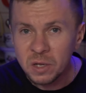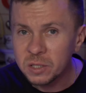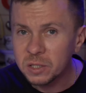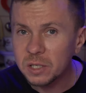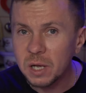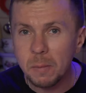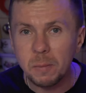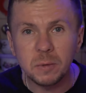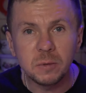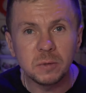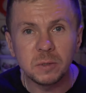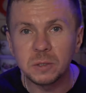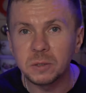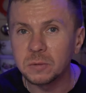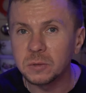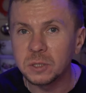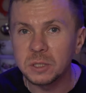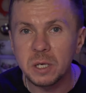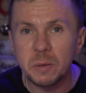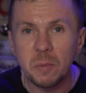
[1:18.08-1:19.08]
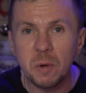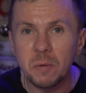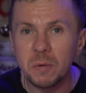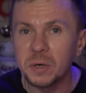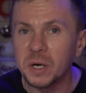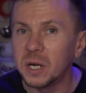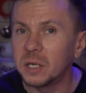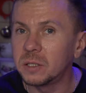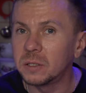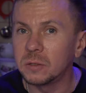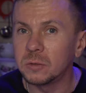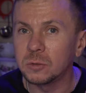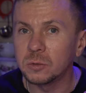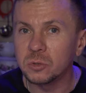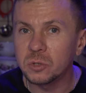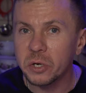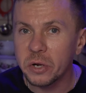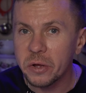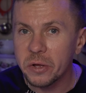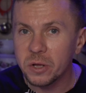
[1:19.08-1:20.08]
С самого, самого раннего
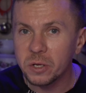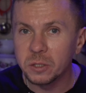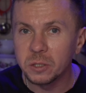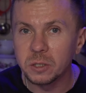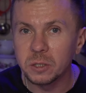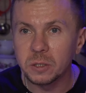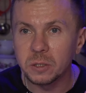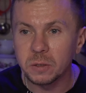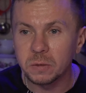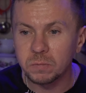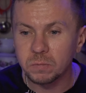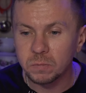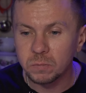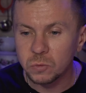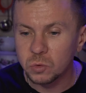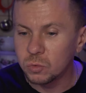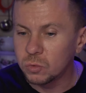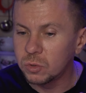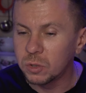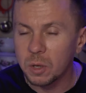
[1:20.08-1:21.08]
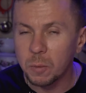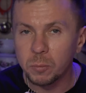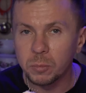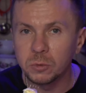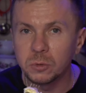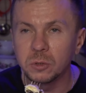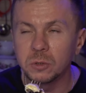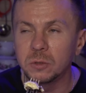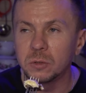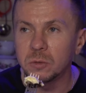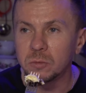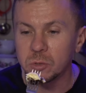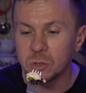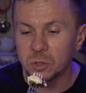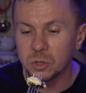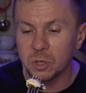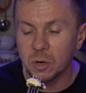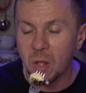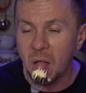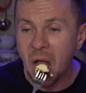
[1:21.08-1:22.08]
утра и до, ну, не до позднего
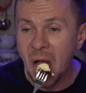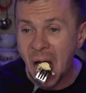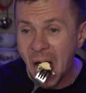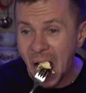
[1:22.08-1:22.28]
вечера.